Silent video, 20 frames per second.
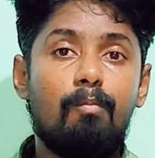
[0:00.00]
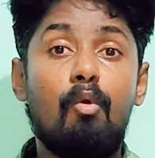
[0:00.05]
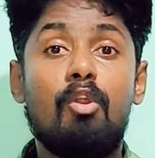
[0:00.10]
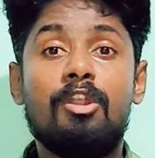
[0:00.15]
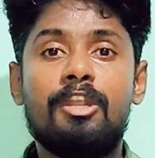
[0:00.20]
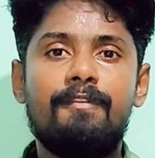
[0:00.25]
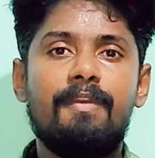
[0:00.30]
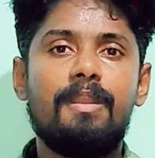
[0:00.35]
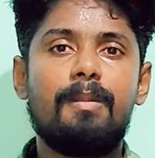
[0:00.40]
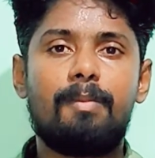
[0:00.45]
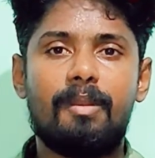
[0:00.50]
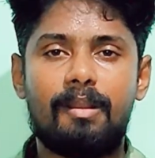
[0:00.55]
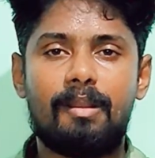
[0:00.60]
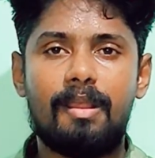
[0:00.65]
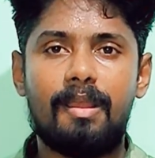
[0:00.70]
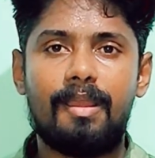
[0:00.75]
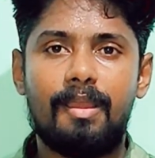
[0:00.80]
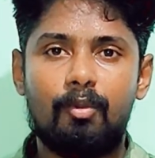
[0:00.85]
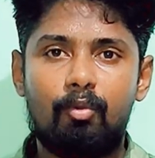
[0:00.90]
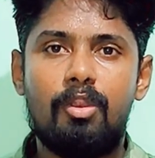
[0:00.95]
மோட்டிவேட்
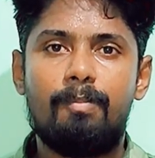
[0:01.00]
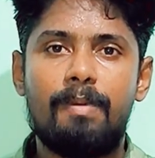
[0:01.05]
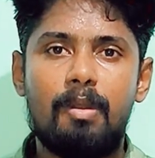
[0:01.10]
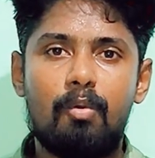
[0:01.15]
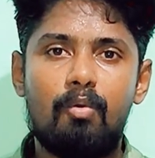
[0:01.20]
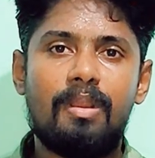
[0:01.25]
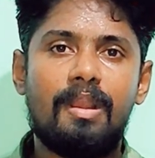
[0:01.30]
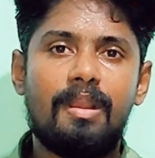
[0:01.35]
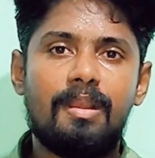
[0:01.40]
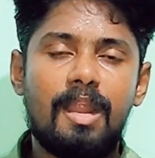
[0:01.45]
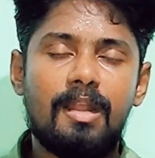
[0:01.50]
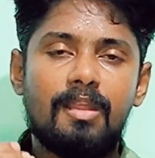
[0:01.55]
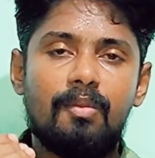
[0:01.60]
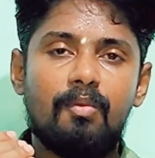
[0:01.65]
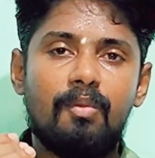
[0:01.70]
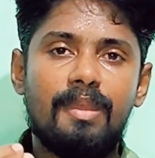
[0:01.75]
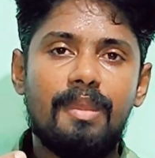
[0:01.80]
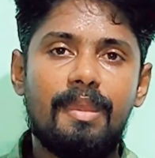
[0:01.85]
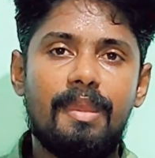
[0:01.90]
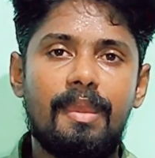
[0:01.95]
பண்ணுறாங்க குறிப்பாக உக்ரைன்
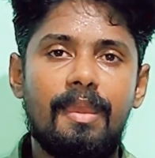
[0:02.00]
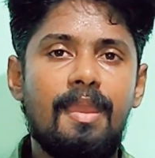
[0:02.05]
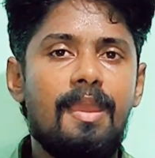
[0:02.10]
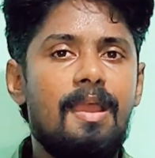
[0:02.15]
நாட்டினுடைய